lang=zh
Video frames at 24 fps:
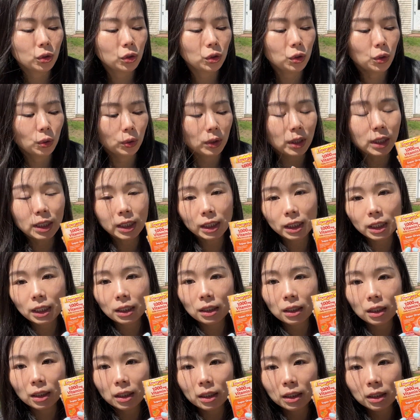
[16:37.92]
有一
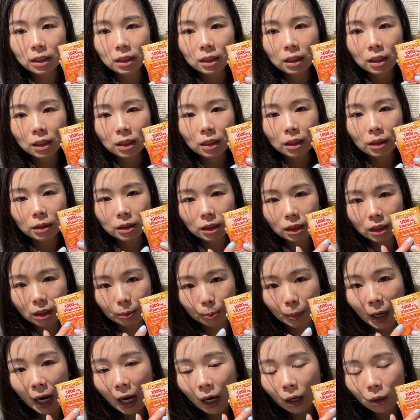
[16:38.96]
些这个
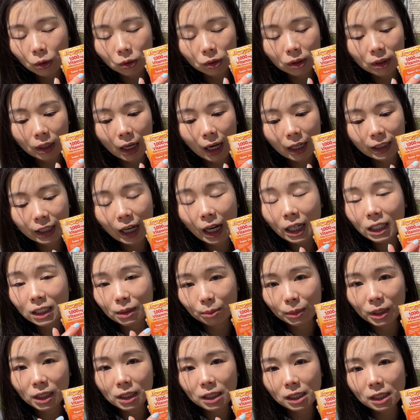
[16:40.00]
泡的啊，它里
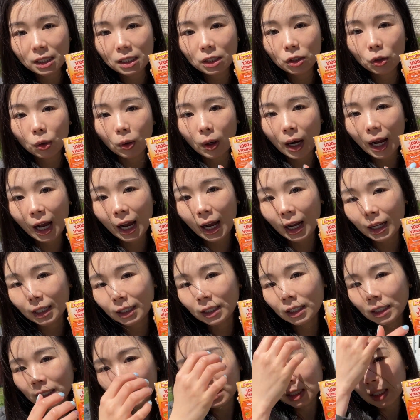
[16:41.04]
面是有含
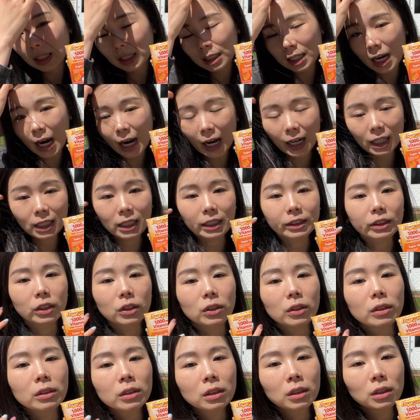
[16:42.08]

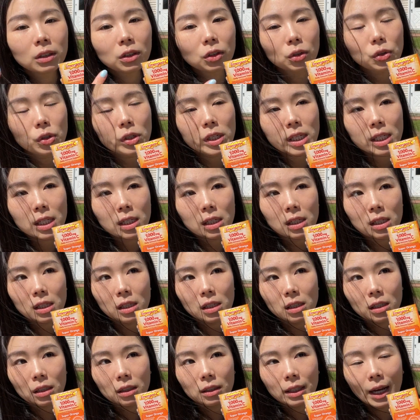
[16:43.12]
Tylenol， 也就
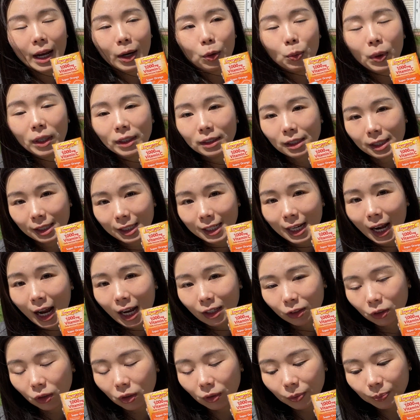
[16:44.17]
是台湾的
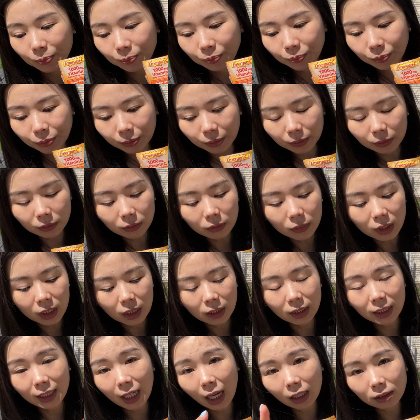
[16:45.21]
Scanol
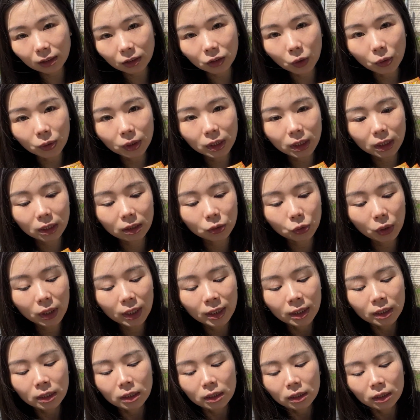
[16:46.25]
一样的东西，所
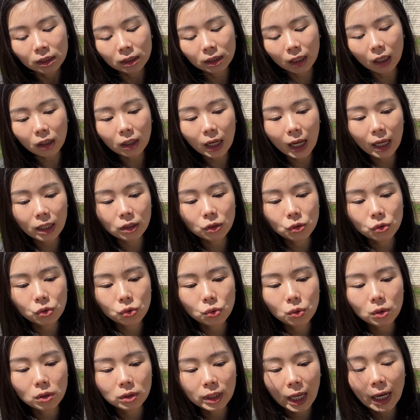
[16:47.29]
以你要看
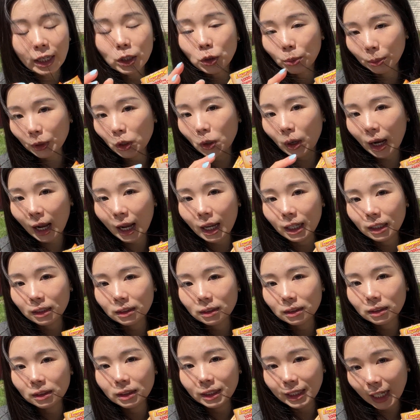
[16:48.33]
说它有没有含
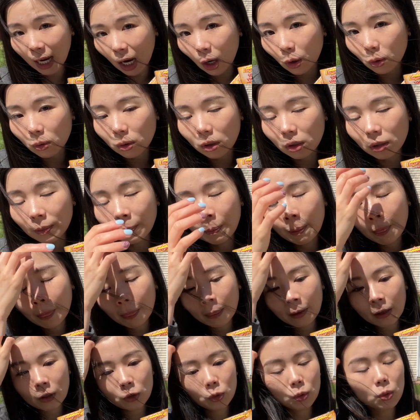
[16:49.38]
药哦。
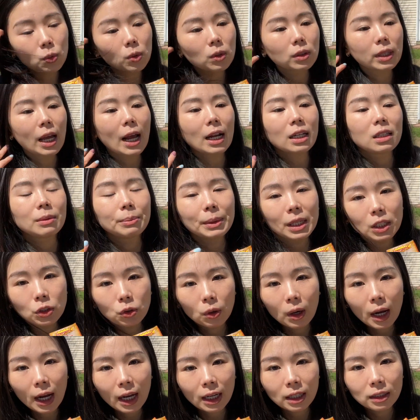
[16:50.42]
如果它里面
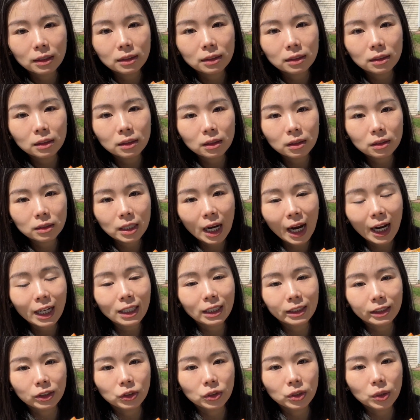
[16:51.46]
有含
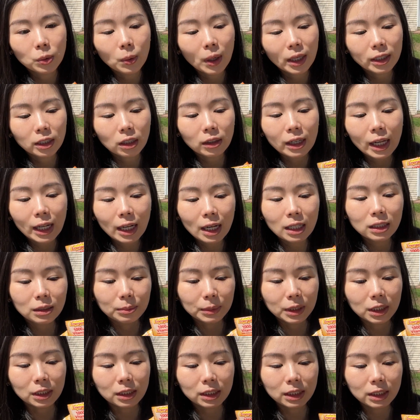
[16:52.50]
Tylenol 的话，你要看它里
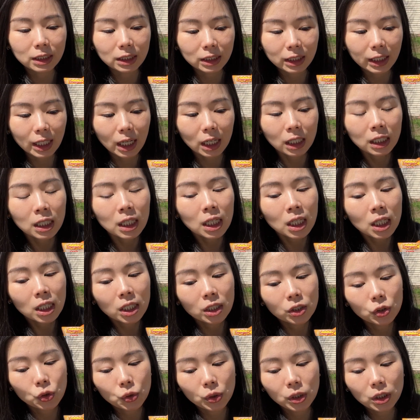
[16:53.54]
面的剂量，
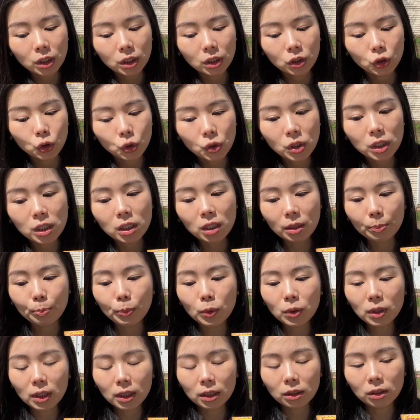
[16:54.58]
所以就是你
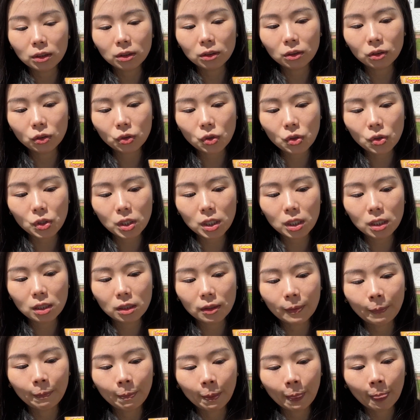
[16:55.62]
不能就
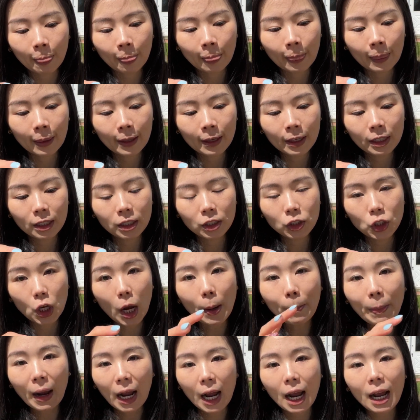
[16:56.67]
是你
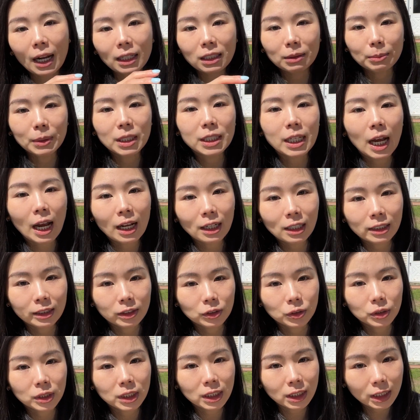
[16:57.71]
要把它里面
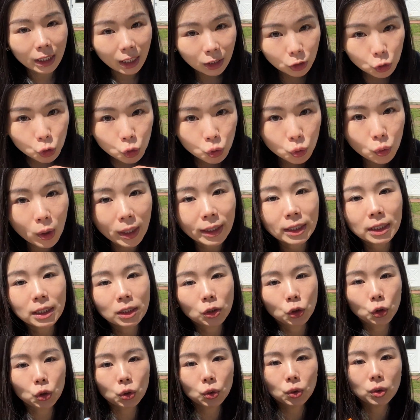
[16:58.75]
Tylenol 剂量算
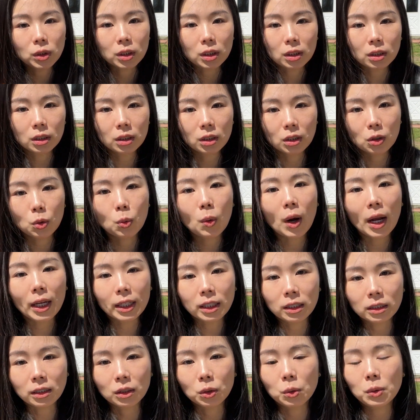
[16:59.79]
进去，你额外
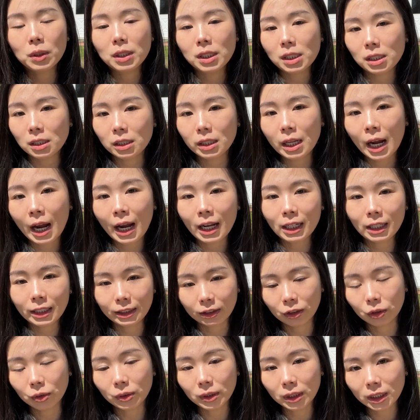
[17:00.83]
可能会吃
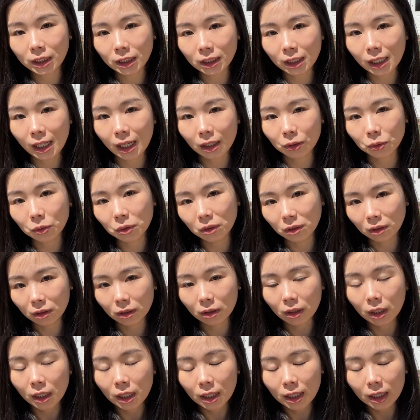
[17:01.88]
Tylenol 的剂量，因为
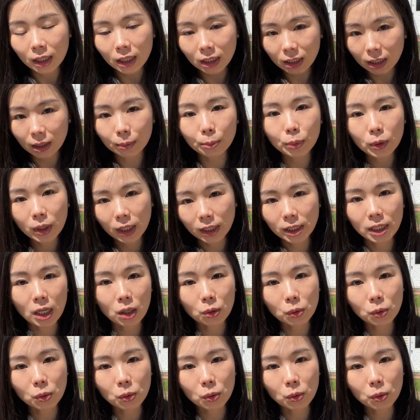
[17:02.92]
你一天不可以超